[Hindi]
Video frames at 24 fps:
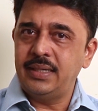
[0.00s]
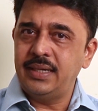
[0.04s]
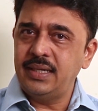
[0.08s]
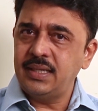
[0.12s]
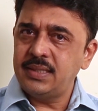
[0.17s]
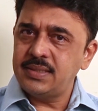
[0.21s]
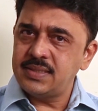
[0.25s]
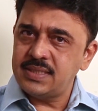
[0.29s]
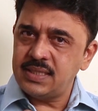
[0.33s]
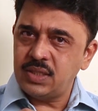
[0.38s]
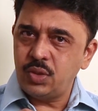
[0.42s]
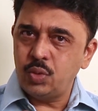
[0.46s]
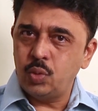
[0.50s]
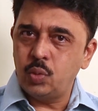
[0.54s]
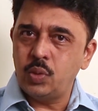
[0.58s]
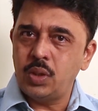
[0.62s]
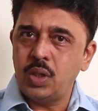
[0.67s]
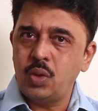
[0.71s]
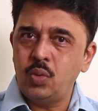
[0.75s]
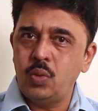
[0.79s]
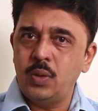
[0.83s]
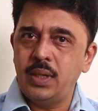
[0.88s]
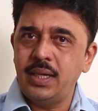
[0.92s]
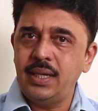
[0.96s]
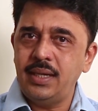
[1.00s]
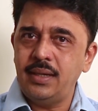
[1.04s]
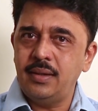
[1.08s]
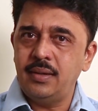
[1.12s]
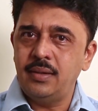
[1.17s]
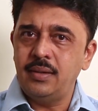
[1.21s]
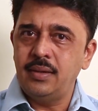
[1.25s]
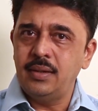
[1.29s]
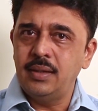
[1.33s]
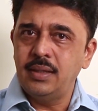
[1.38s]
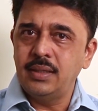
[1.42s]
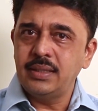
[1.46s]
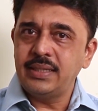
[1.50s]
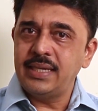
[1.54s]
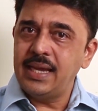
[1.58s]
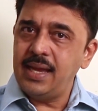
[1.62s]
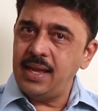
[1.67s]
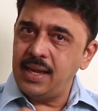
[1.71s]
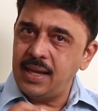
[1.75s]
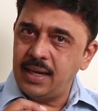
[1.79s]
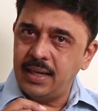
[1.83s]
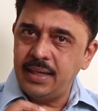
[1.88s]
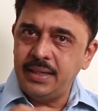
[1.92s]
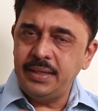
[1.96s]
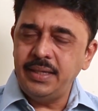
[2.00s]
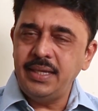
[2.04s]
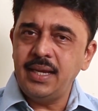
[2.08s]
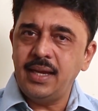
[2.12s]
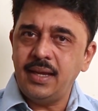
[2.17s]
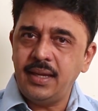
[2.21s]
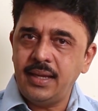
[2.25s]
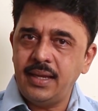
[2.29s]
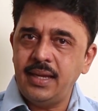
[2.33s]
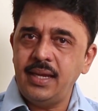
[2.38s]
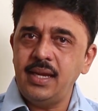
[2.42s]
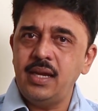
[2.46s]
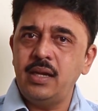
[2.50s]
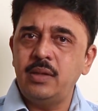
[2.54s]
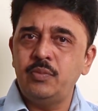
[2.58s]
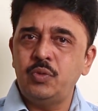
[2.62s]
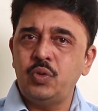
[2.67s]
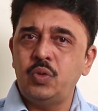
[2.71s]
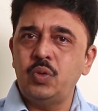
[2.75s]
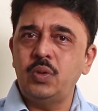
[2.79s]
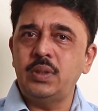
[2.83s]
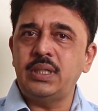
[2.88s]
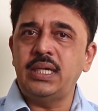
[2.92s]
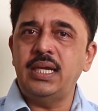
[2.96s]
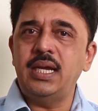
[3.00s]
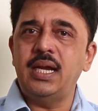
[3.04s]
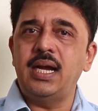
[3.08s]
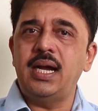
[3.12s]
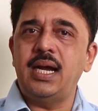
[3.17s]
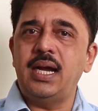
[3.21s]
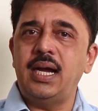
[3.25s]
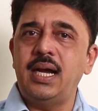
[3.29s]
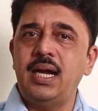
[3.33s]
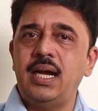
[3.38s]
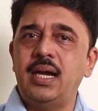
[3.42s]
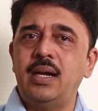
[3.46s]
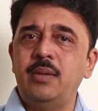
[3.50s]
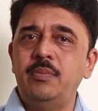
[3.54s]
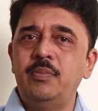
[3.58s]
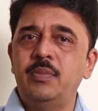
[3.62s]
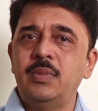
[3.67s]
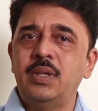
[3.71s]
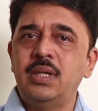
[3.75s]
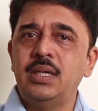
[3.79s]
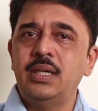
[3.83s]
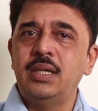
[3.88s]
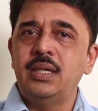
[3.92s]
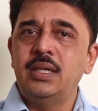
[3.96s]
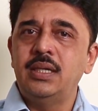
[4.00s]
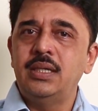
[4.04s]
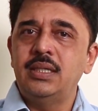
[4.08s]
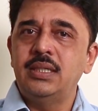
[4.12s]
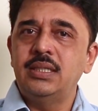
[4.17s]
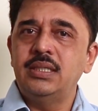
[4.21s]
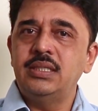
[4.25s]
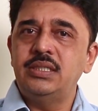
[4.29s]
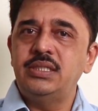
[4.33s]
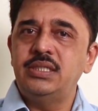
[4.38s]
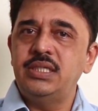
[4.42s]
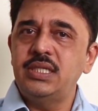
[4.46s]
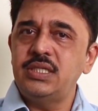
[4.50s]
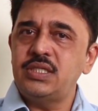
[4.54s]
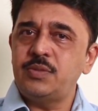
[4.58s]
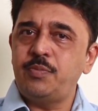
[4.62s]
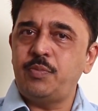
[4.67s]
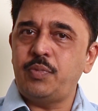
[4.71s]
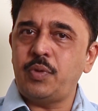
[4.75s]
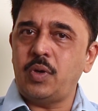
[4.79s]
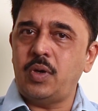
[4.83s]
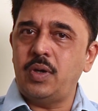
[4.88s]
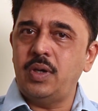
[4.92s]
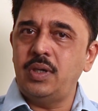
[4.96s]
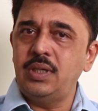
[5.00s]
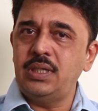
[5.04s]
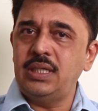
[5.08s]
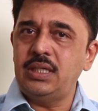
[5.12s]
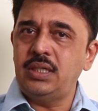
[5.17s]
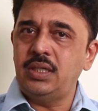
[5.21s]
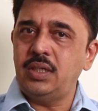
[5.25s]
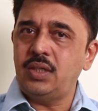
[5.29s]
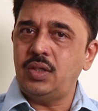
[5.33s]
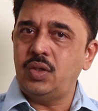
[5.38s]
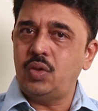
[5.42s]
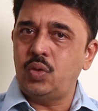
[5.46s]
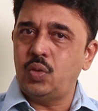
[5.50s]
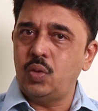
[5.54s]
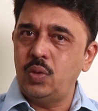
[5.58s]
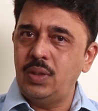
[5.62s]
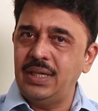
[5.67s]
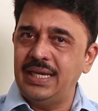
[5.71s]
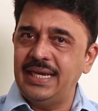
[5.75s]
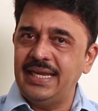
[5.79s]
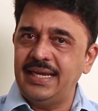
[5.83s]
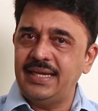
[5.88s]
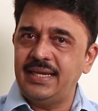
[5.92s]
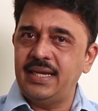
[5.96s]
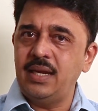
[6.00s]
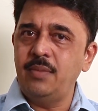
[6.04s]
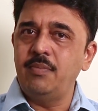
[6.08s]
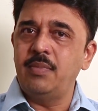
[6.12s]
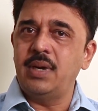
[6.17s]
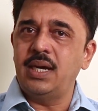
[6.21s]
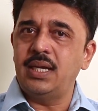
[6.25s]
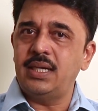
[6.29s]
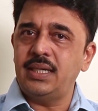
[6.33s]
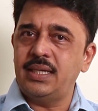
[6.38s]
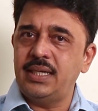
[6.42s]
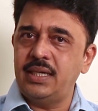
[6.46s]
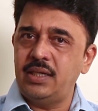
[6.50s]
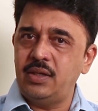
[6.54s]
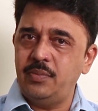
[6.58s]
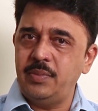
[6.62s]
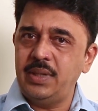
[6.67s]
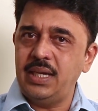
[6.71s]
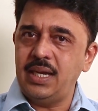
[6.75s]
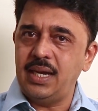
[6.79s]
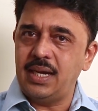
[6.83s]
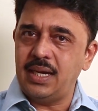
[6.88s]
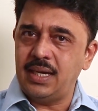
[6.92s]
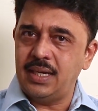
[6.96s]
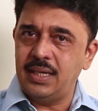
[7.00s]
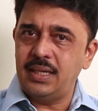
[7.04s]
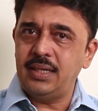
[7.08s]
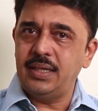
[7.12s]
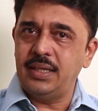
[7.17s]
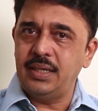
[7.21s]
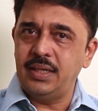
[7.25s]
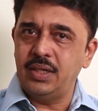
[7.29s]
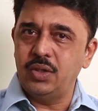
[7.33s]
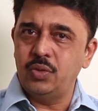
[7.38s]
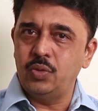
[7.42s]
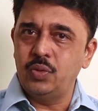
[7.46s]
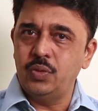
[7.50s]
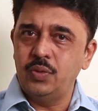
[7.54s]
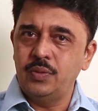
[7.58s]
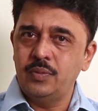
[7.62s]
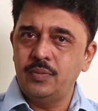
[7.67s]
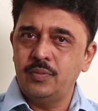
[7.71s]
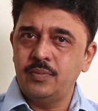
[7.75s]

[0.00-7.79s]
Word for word: ठीक से नो हाउ है क्या आइडिया है आपको कि आप जिस प्रोडक्ट को लेके मार्केट में आ रहे हो